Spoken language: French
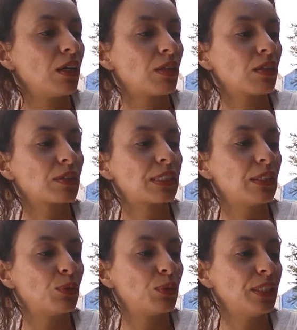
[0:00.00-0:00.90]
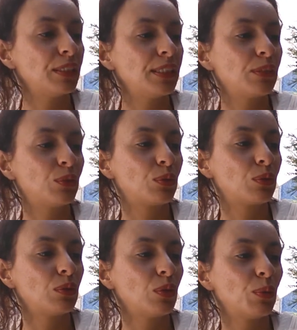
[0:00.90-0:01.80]
Euh, c'est le aîné
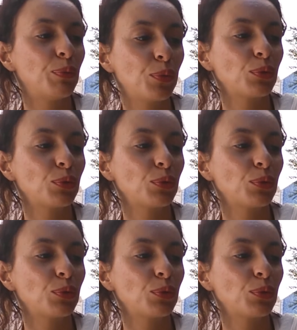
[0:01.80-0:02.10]
euh,